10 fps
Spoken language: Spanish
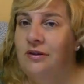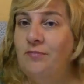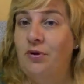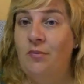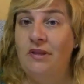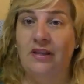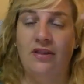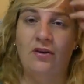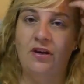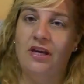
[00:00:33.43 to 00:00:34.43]

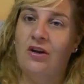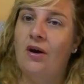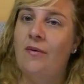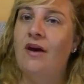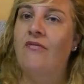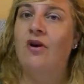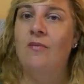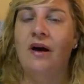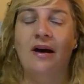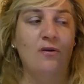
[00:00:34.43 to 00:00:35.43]
prometido y no había
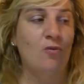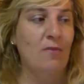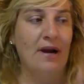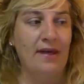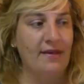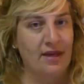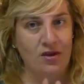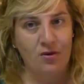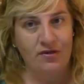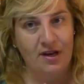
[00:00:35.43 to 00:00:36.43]
forma humana de que
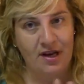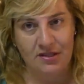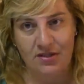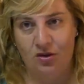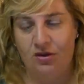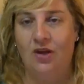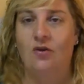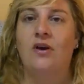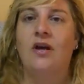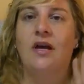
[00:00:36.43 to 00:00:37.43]
yo hiciera este sorteo.
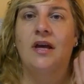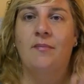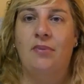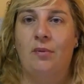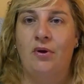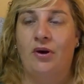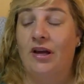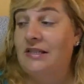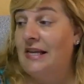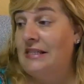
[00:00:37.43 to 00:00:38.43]
Pero bueno, ahora
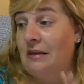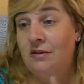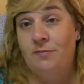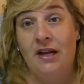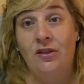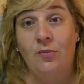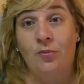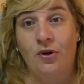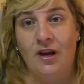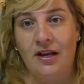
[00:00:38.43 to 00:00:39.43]
ya está, estaba esperando
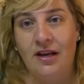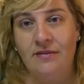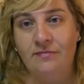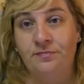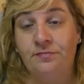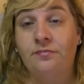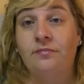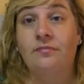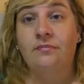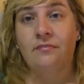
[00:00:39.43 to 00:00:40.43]
por Leire,
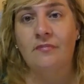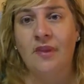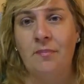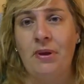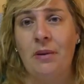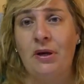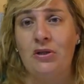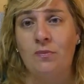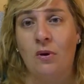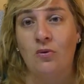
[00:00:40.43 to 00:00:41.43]
pero
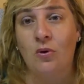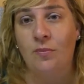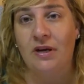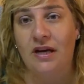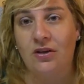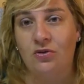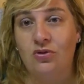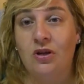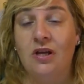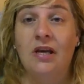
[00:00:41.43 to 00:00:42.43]
marchó para un
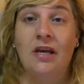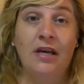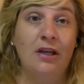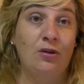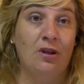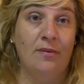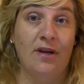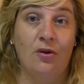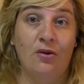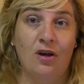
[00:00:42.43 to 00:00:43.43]
cumpleaños y
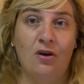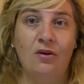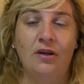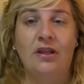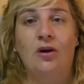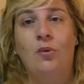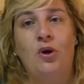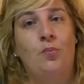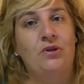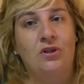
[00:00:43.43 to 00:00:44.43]
todavía no llegó y digo,
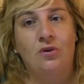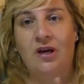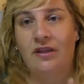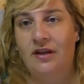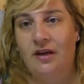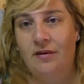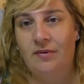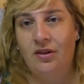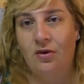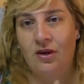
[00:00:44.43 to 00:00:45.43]
bueno, pues tengo que hacer el
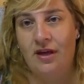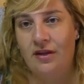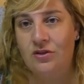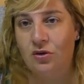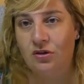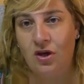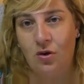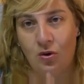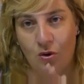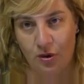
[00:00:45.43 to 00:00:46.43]
vídeo ya del sorteo
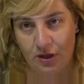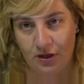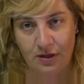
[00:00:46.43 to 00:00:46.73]
hoy